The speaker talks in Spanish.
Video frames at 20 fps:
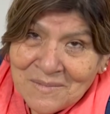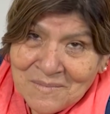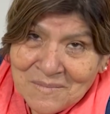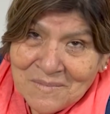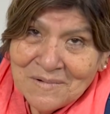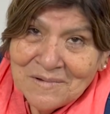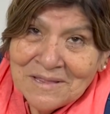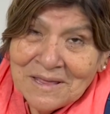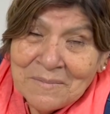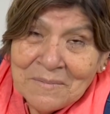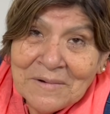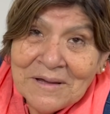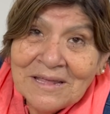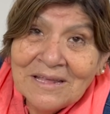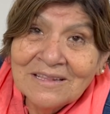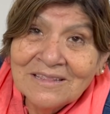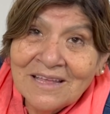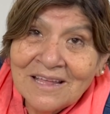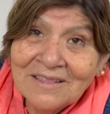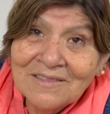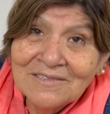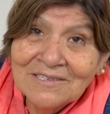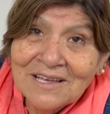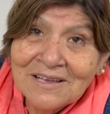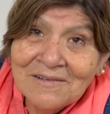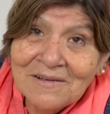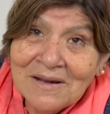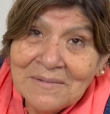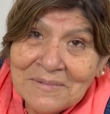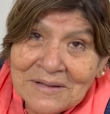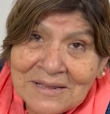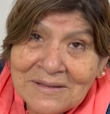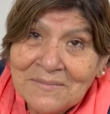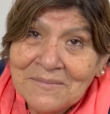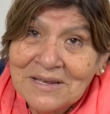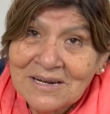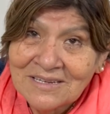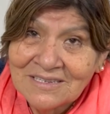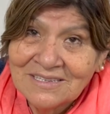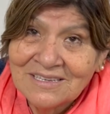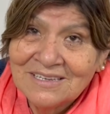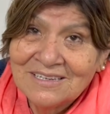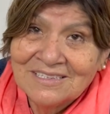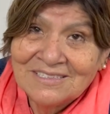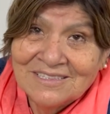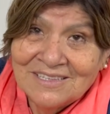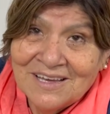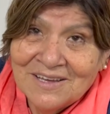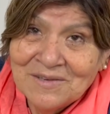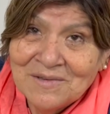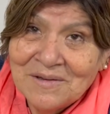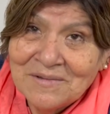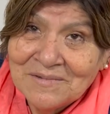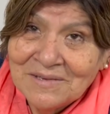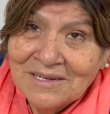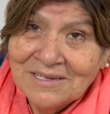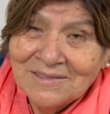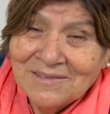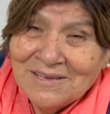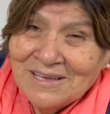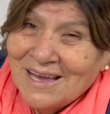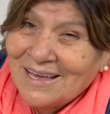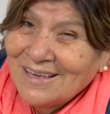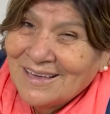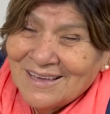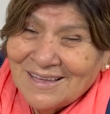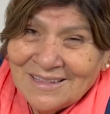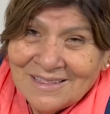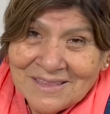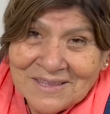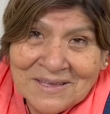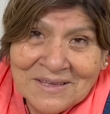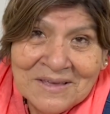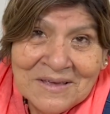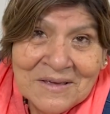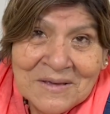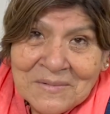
Muy, después de tantos años la pandemia, recién este año abierto, y hay gente